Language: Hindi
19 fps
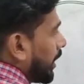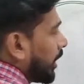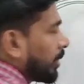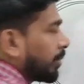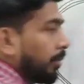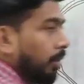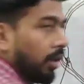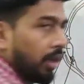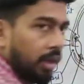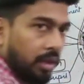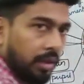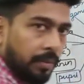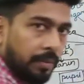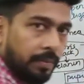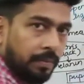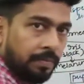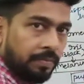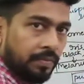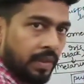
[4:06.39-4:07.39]

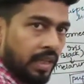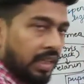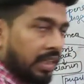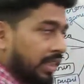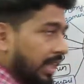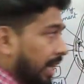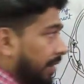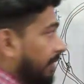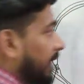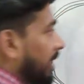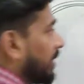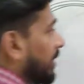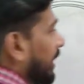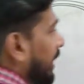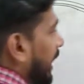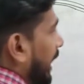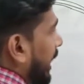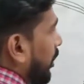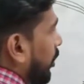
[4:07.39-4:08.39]
स्पॉट या फिर
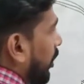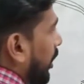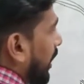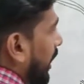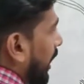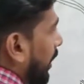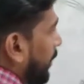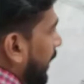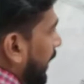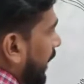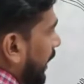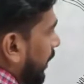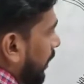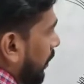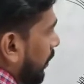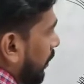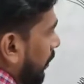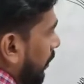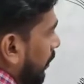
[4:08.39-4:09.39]
इसी का एक और नाम है
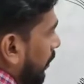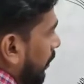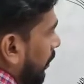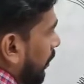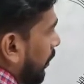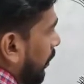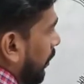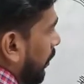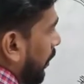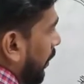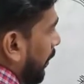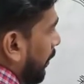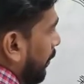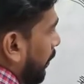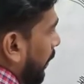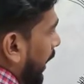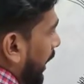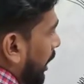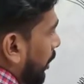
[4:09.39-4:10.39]

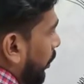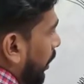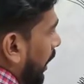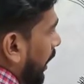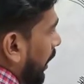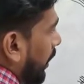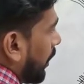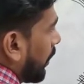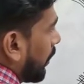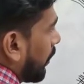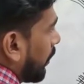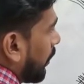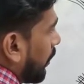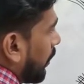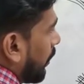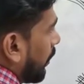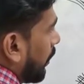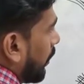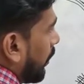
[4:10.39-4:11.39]
मैकुला
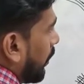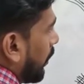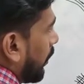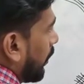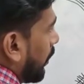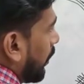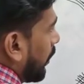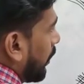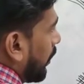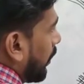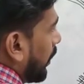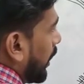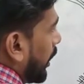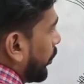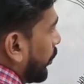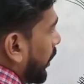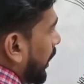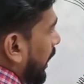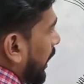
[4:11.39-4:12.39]

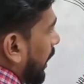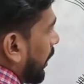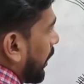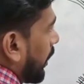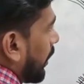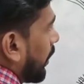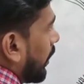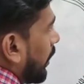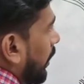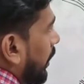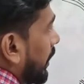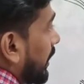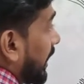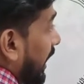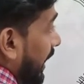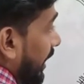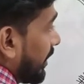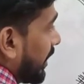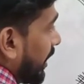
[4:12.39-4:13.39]
ल्यूटिया
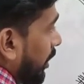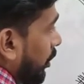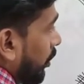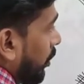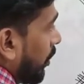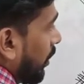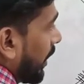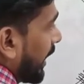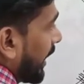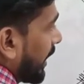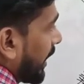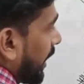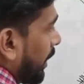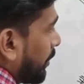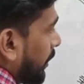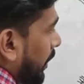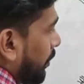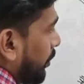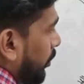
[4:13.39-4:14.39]
या इसी को और एक
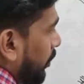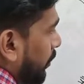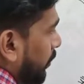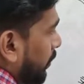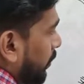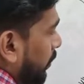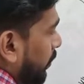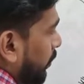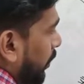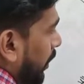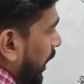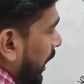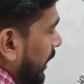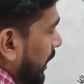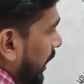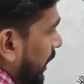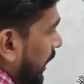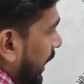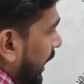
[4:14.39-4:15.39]
नाम से बोला
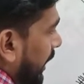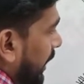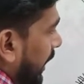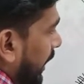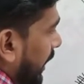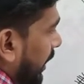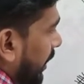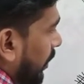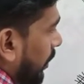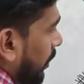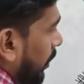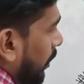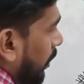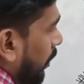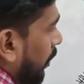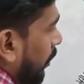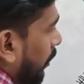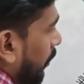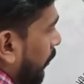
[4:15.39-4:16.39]
जाता है दैट इज़
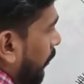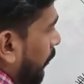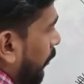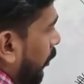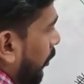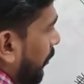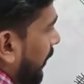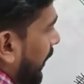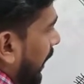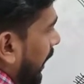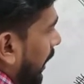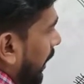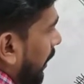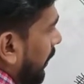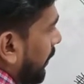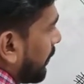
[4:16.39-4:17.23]
फोविया